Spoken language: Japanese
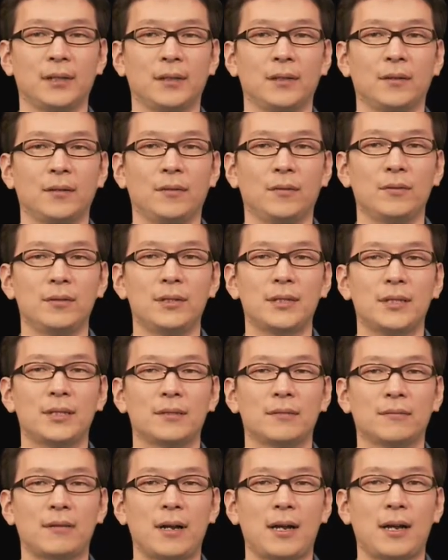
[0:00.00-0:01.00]
本
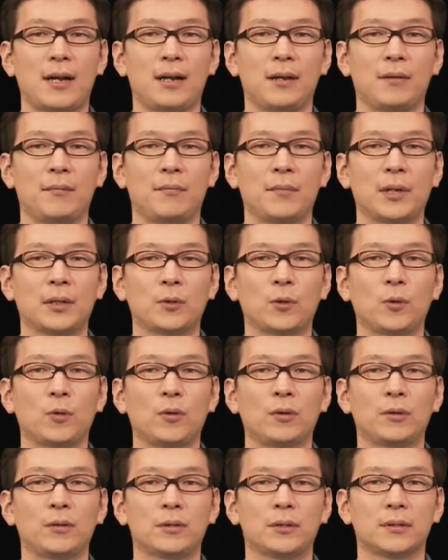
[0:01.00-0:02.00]
日は
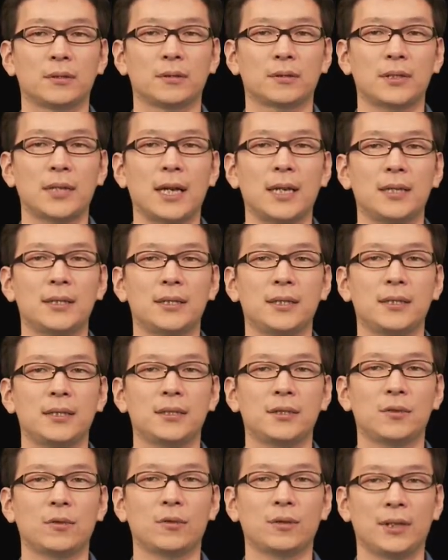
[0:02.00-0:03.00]
マトロックスの最新
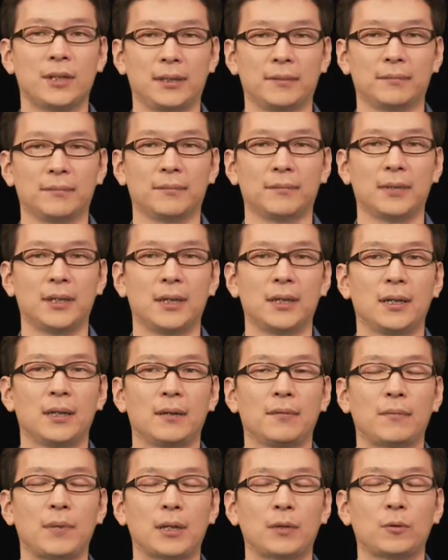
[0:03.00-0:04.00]
商品、
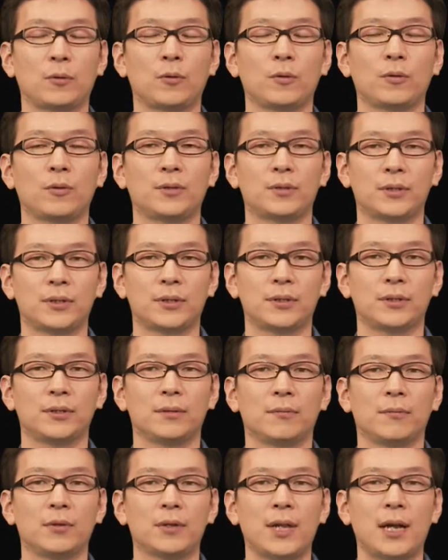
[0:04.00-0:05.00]

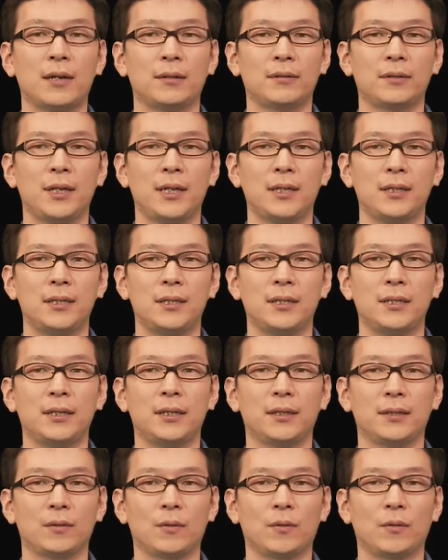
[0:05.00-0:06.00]
マトロックスモナーク
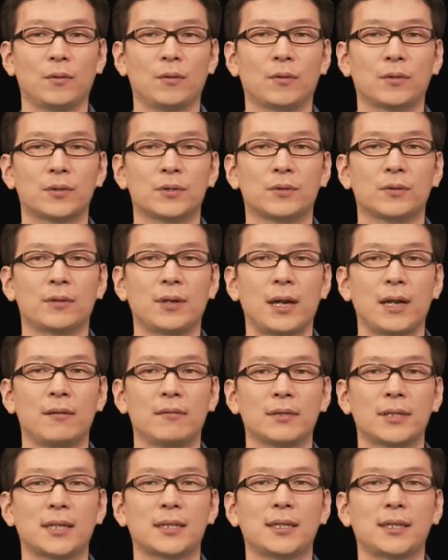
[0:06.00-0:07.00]
HD のご紹介
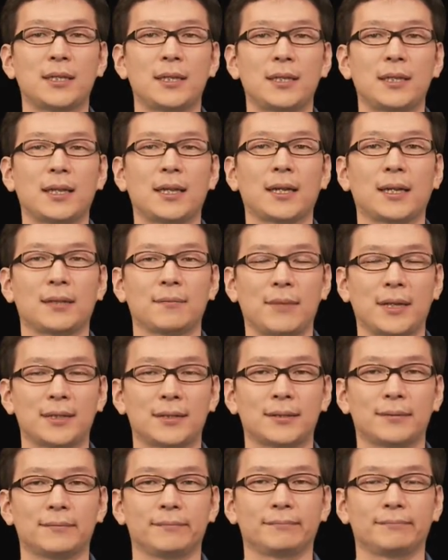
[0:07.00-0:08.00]
をさせていただきます。